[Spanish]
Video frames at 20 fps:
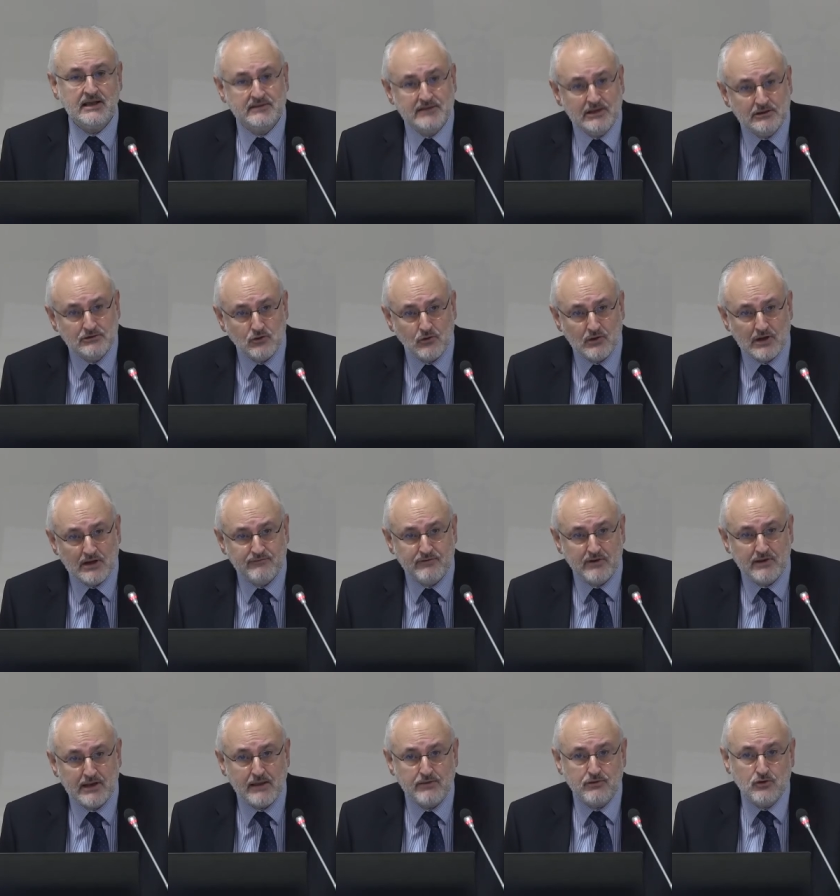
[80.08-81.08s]
dentro de la
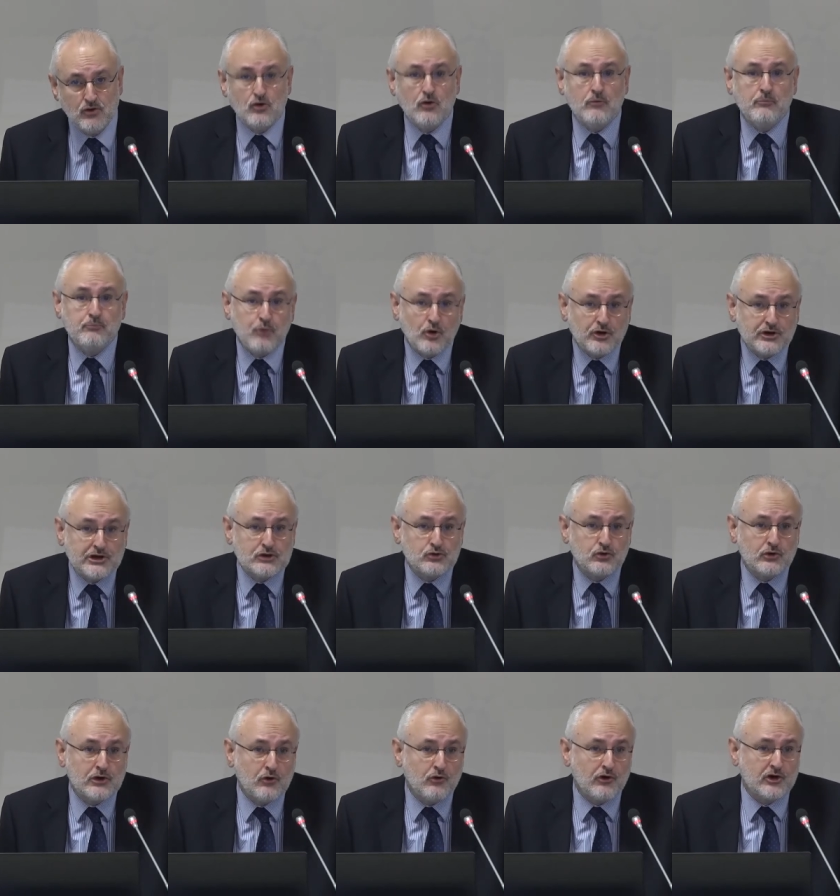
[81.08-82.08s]
Federación, porque es
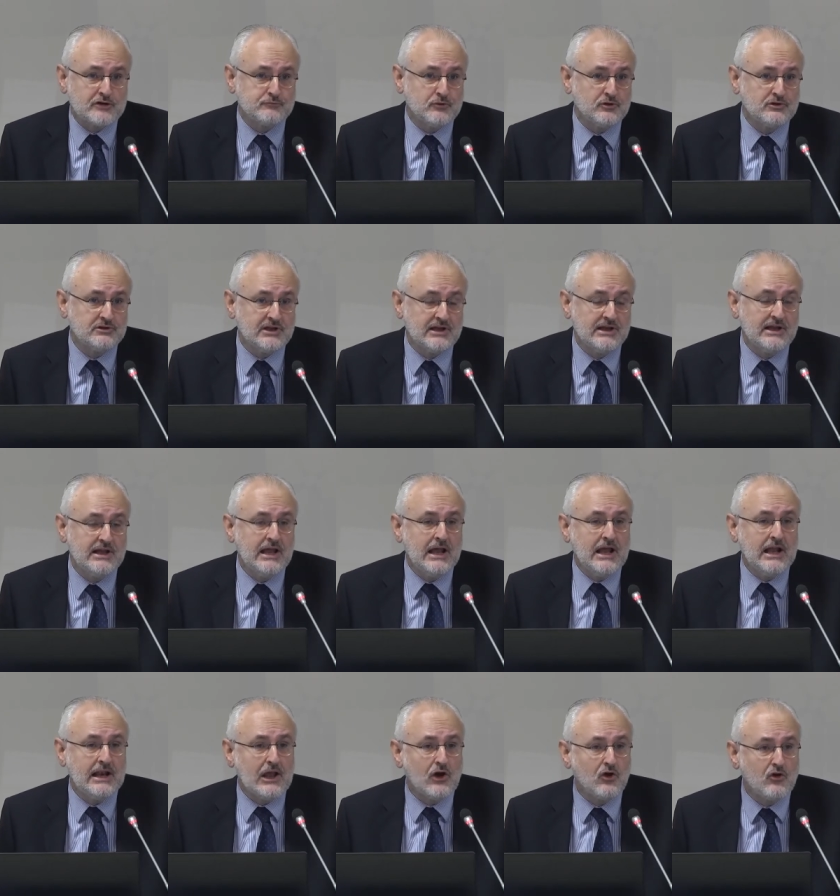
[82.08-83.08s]
lo que corresponde,
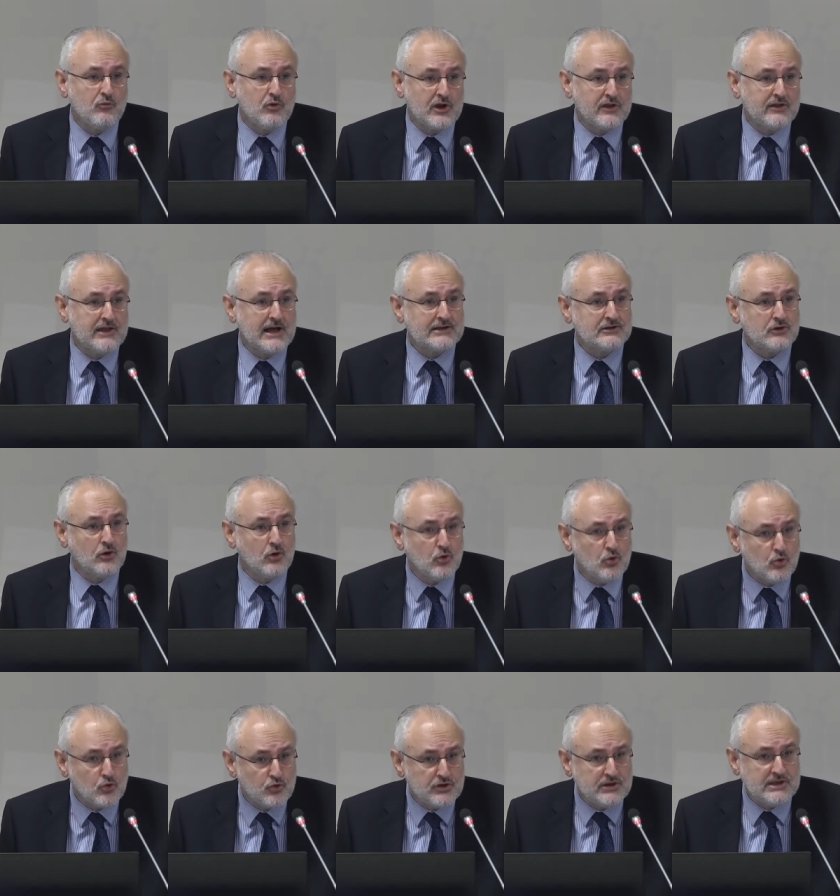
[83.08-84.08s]
la Comunidad
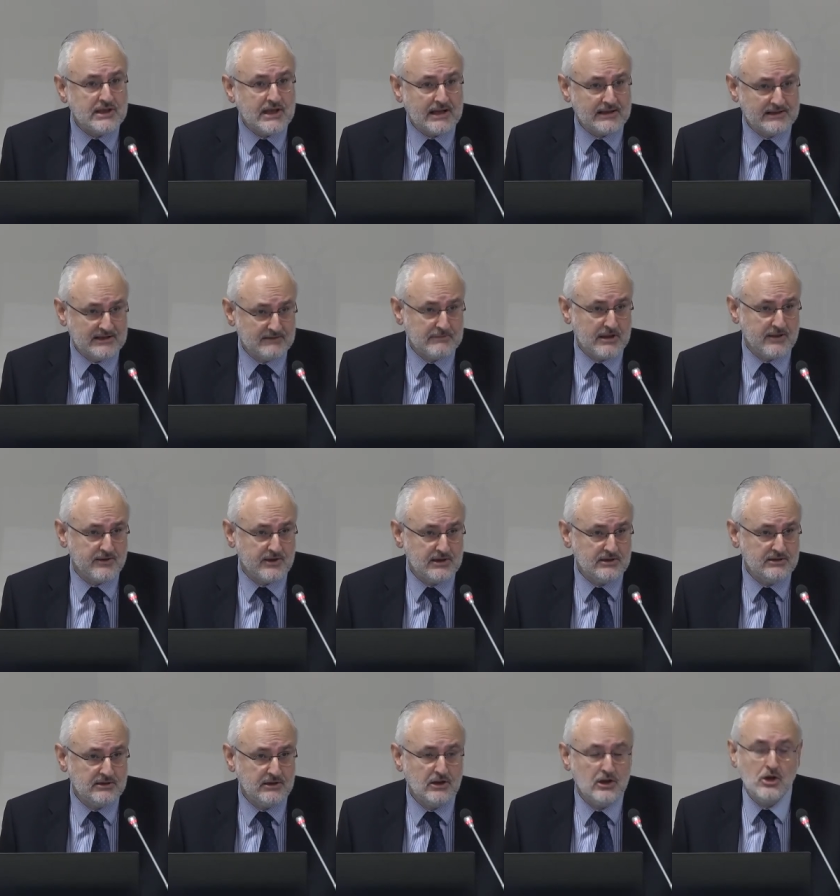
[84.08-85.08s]
Judía de Madrid,